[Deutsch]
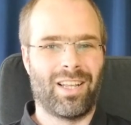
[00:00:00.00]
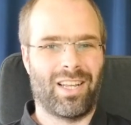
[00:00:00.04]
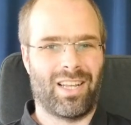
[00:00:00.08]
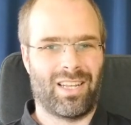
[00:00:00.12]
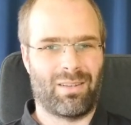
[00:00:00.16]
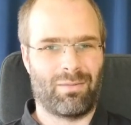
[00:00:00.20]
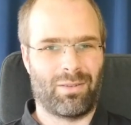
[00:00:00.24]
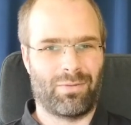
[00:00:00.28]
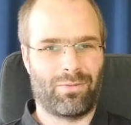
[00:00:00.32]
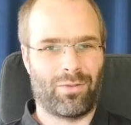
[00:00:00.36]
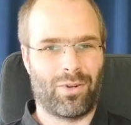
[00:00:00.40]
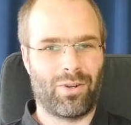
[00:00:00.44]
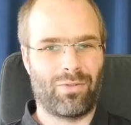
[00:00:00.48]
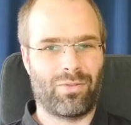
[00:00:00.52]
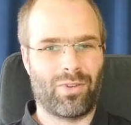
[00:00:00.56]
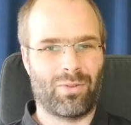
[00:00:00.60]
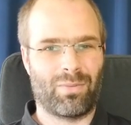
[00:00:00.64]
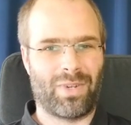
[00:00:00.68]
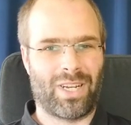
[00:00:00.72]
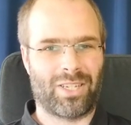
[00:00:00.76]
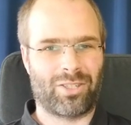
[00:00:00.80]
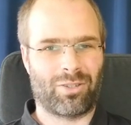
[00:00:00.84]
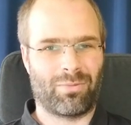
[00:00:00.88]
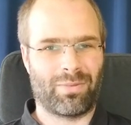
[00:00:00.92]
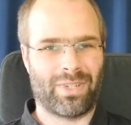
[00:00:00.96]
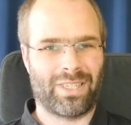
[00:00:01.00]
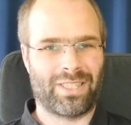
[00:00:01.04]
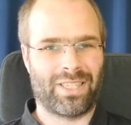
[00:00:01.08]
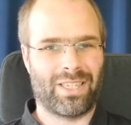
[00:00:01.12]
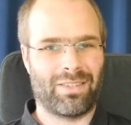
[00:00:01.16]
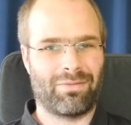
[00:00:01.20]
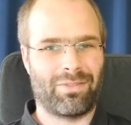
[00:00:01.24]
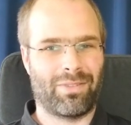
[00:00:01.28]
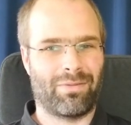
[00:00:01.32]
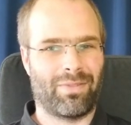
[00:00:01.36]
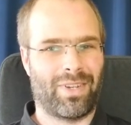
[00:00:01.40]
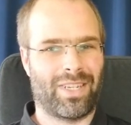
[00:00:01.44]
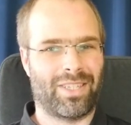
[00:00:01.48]
Aber
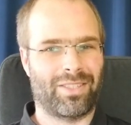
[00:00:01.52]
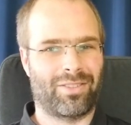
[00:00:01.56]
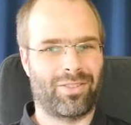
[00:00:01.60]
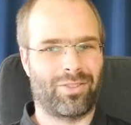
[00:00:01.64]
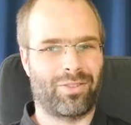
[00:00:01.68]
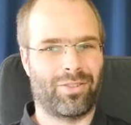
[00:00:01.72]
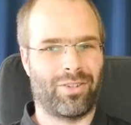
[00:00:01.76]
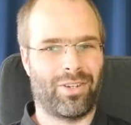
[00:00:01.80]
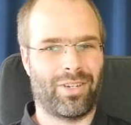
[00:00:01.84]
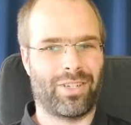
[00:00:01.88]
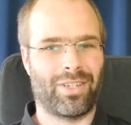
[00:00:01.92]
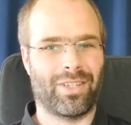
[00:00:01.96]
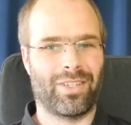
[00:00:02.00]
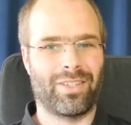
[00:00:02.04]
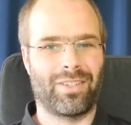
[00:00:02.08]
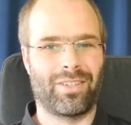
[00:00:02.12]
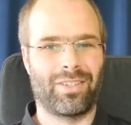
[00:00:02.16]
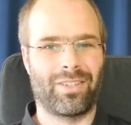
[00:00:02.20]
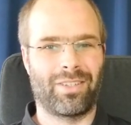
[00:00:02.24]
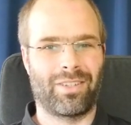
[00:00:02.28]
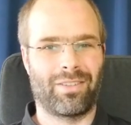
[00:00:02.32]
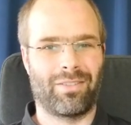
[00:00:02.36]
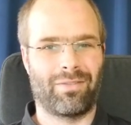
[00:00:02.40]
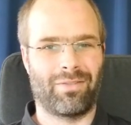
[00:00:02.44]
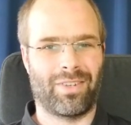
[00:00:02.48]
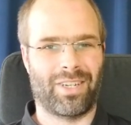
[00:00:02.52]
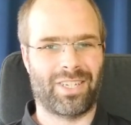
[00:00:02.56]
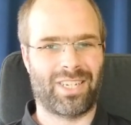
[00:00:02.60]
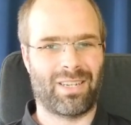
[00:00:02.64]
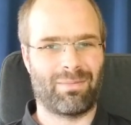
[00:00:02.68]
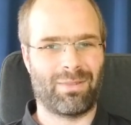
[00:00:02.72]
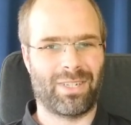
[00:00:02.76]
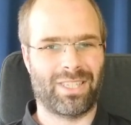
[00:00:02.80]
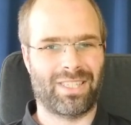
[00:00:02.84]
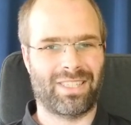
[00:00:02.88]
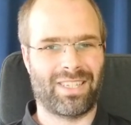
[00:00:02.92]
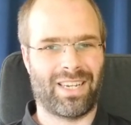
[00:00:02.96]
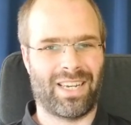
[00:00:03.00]
Vollformatobjektive waren zu teuer, war
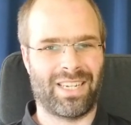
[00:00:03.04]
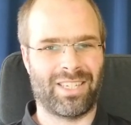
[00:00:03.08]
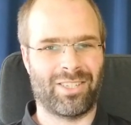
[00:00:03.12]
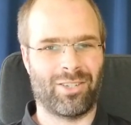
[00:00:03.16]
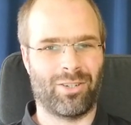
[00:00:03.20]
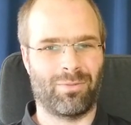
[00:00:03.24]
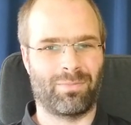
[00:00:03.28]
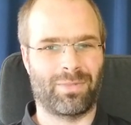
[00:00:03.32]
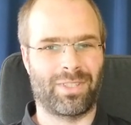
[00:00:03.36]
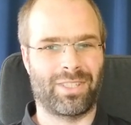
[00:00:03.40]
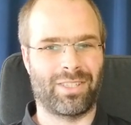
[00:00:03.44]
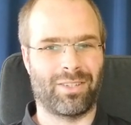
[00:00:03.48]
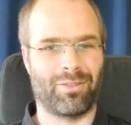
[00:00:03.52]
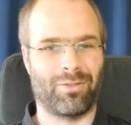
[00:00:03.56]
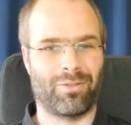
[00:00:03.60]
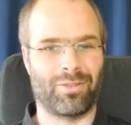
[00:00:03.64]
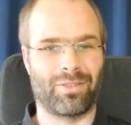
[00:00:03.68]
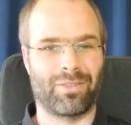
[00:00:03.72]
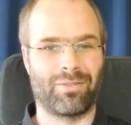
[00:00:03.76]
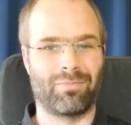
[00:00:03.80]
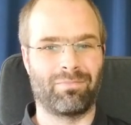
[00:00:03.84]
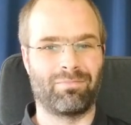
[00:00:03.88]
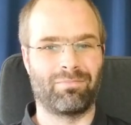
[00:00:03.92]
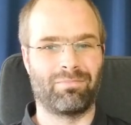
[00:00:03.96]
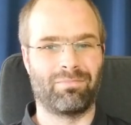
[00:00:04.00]
damals keine Option.